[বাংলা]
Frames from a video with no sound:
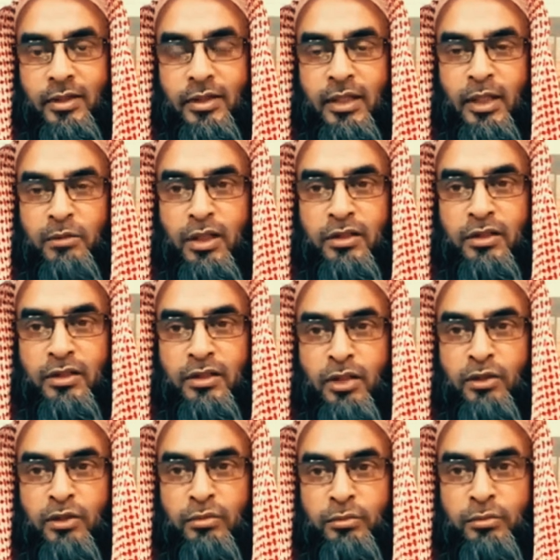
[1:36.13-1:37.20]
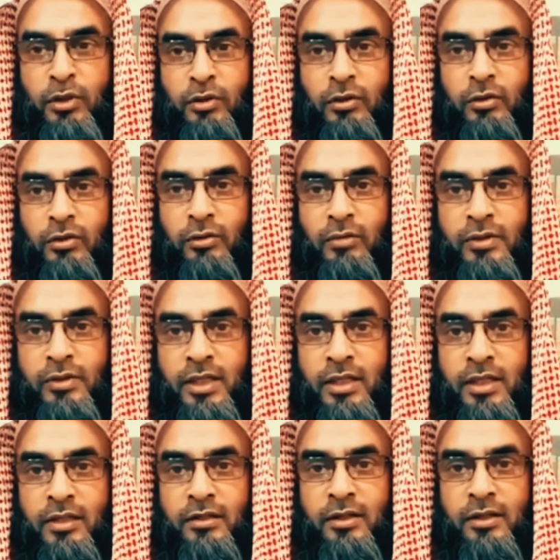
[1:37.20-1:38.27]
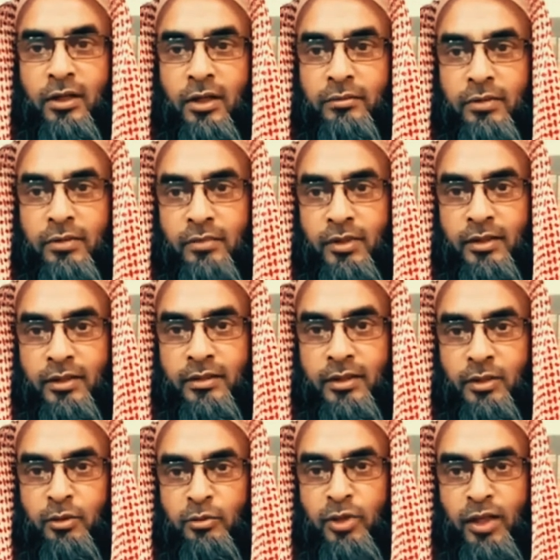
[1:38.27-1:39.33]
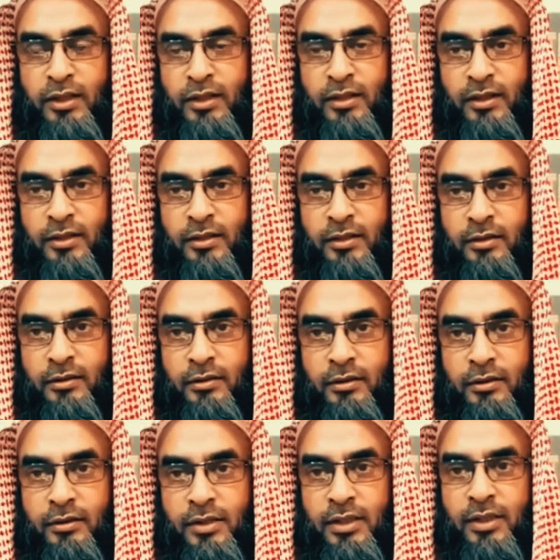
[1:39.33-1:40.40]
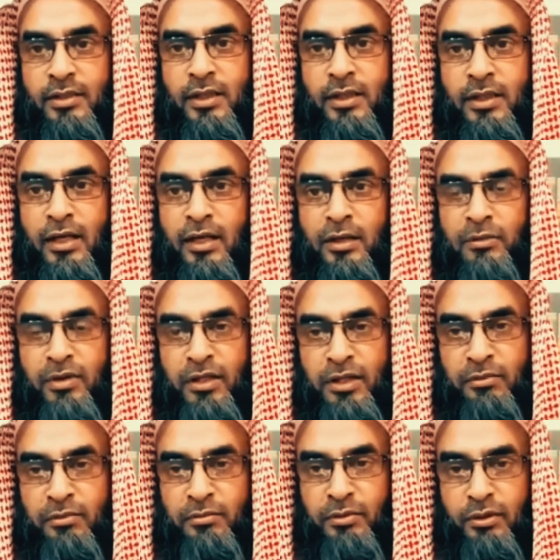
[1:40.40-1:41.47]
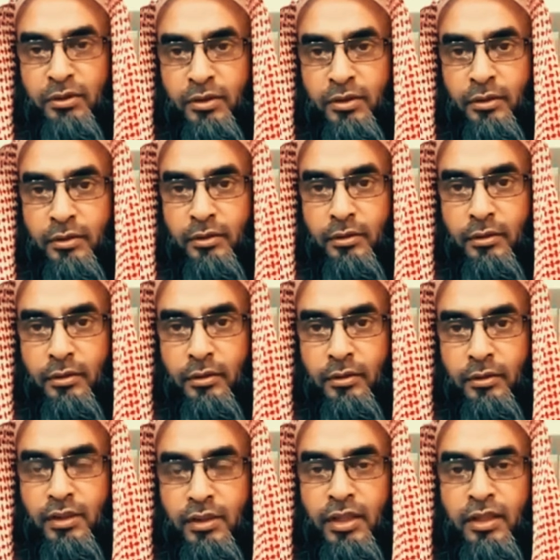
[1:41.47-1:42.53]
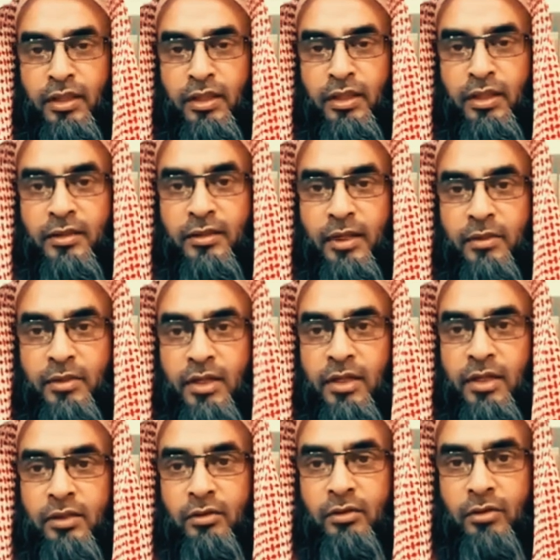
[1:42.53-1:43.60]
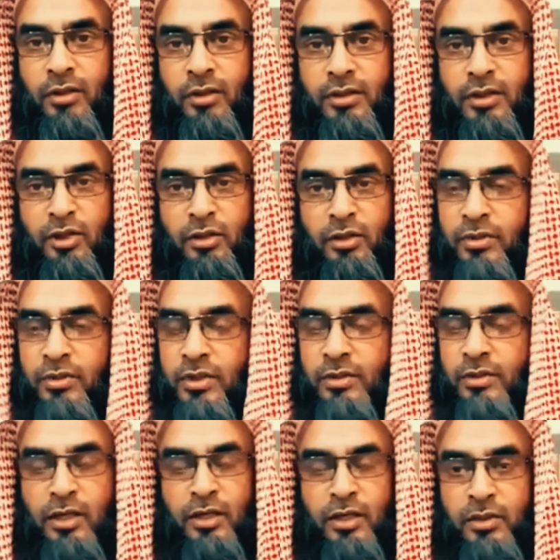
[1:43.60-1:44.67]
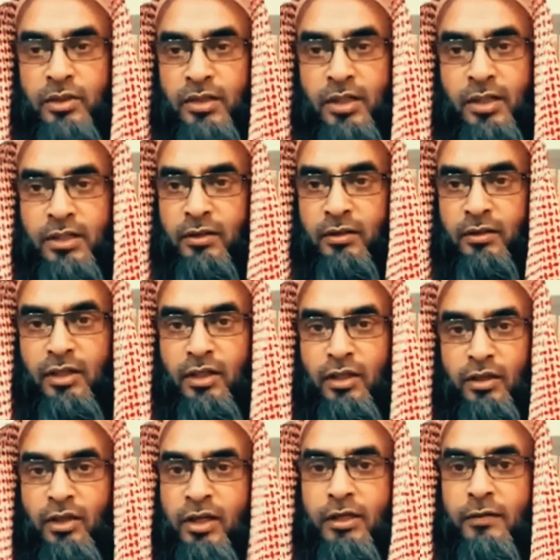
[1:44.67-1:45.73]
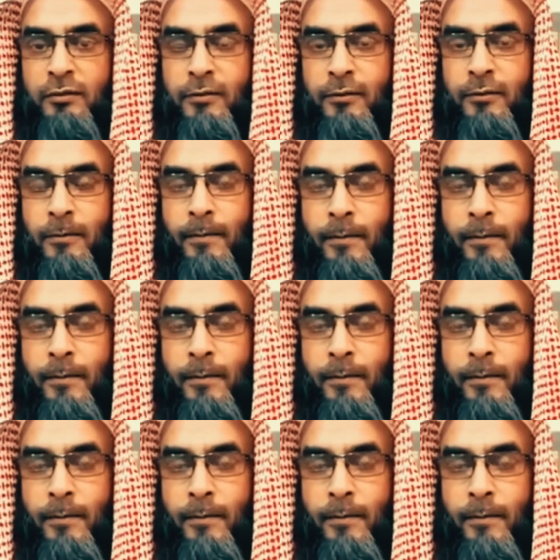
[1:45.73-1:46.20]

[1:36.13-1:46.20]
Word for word: এটা আমার যেন পরোক্ষভাবে স্বীকৃতি দেওয়া হবে বেদাতকে গুমরাহিকে যেটা জাহান নামে নিয়ে যাবে মানুষ দিনকে তারা বিকৃত করে দিয়েছে নবী সাল্লামের ছেড়ে যাওয়া দিন নয় এগুলো